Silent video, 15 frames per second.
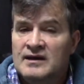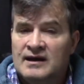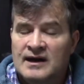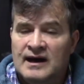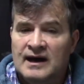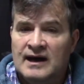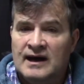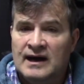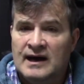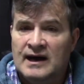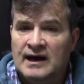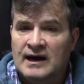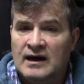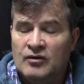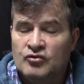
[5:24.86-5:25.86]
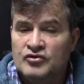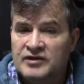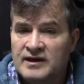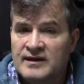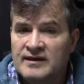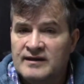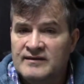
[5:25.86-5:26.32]
a
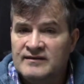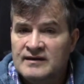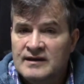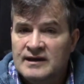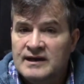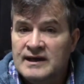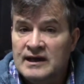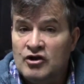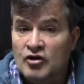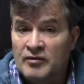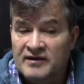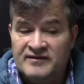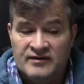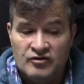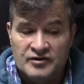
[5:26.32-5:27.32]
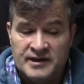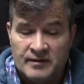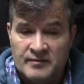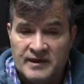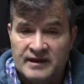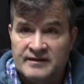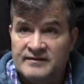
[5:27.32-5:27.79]
ustedes y los vecinos
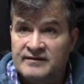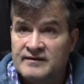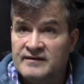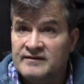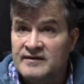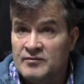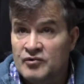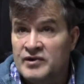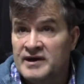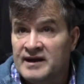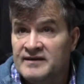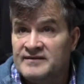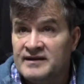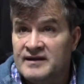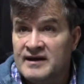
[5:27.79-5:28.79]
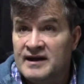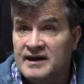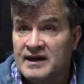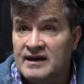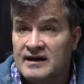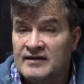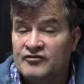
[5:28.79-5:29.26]
también se, pueden acercar
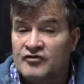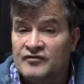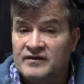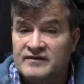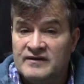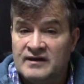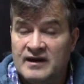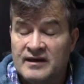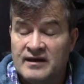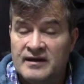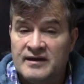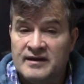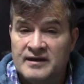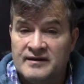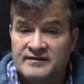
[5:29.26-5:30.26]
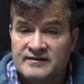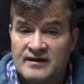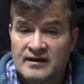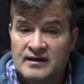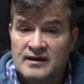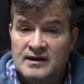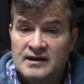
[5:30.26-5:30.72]
a las oficinas de
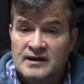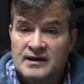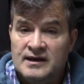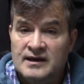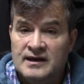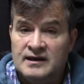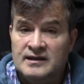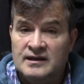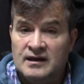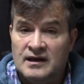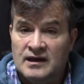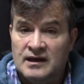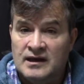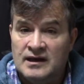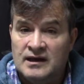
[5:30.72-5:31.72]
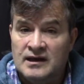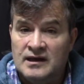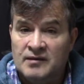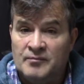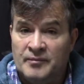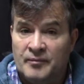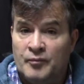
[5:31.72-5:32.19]
EDERSA,
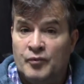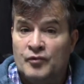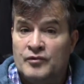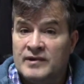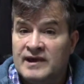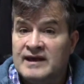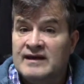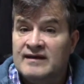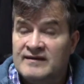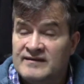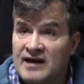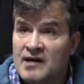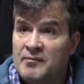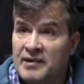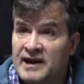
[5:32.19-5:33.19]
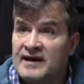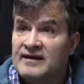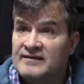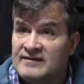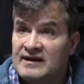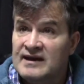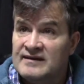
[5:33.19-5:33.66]
este, quizás para que
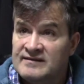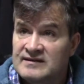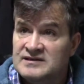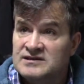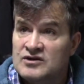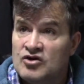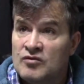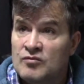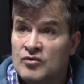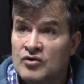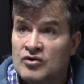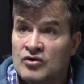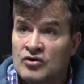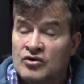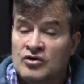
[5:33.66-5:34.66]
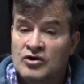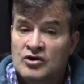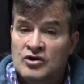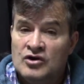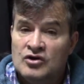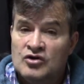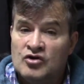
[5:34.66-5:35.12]
se la sellen como,
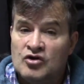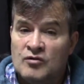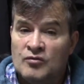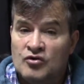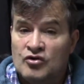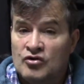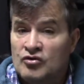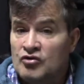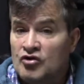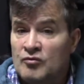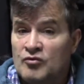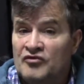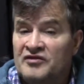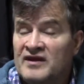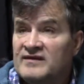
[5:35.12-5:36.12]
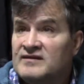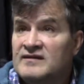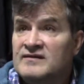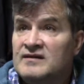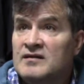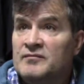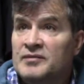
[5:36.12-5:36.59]
como, como se hace
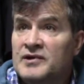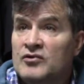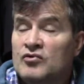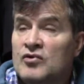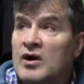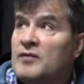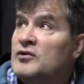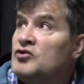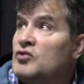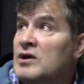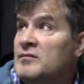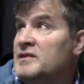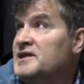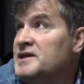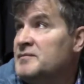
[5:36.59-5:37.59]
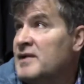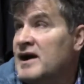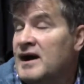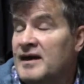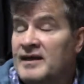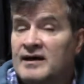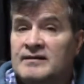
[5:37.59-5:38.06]
siempre o habitualmente
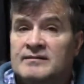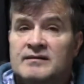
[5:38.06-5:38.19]
pagada.